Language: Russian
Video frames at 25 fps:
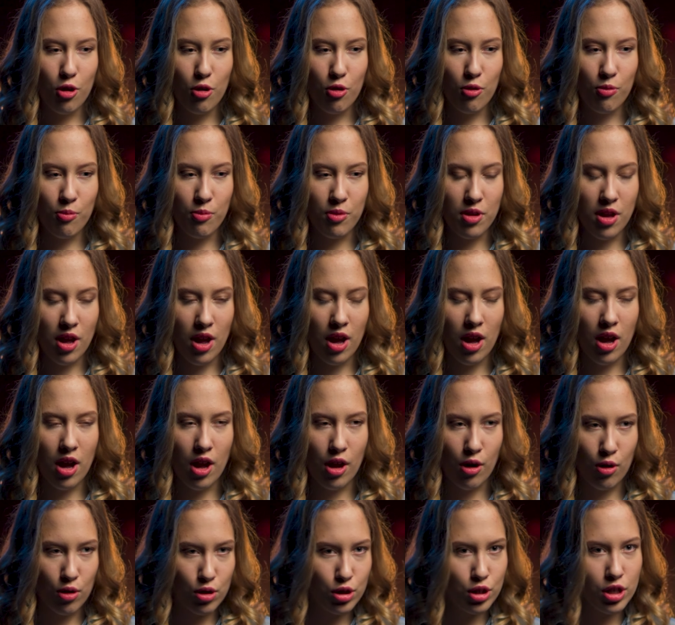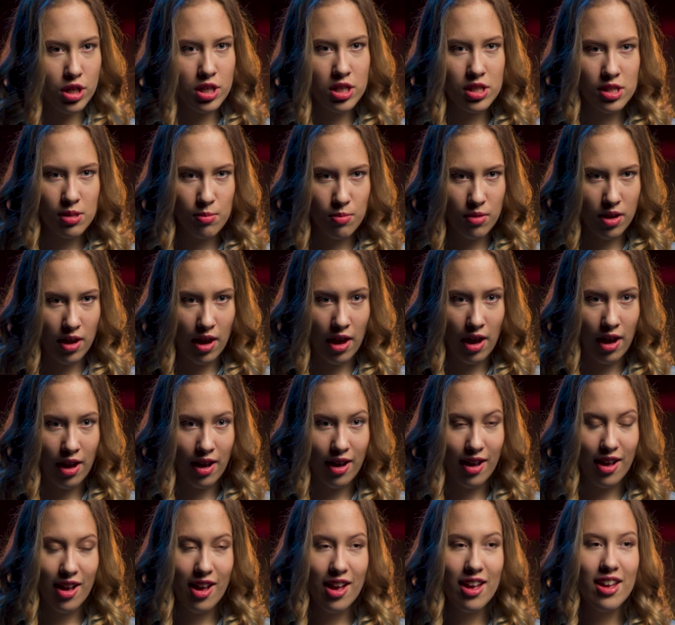у меня хорошая семья,
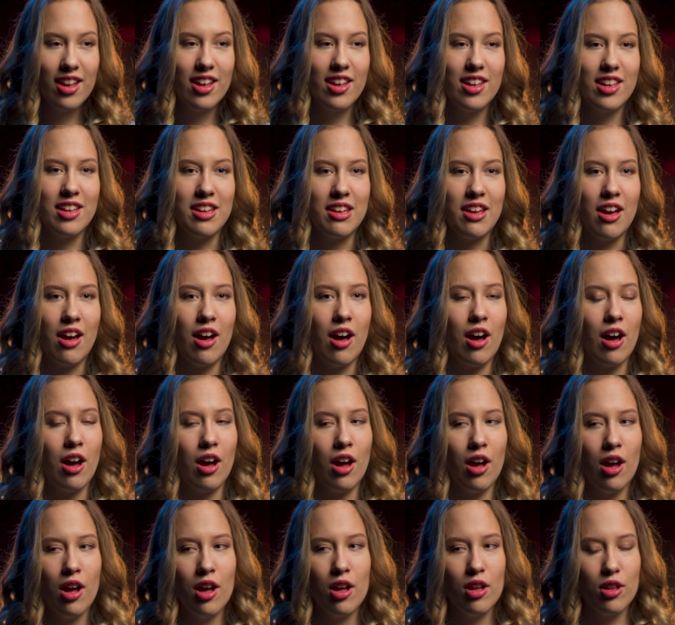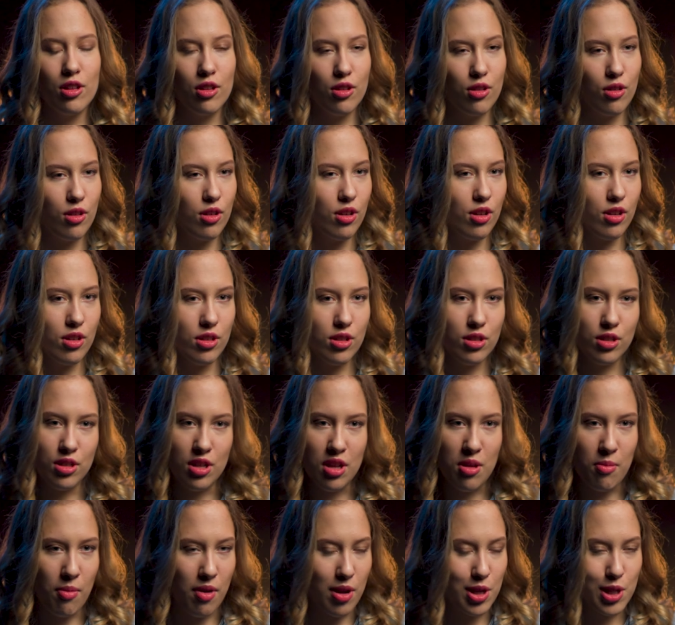я
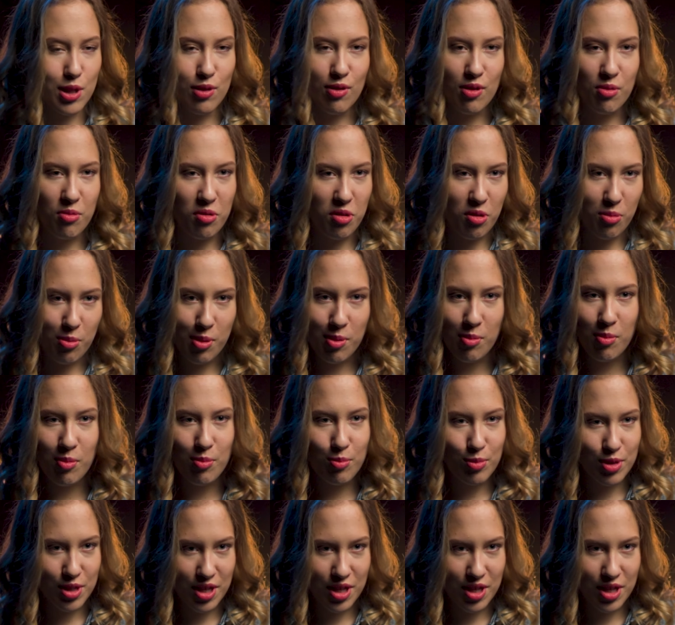занимаюсь своим любимым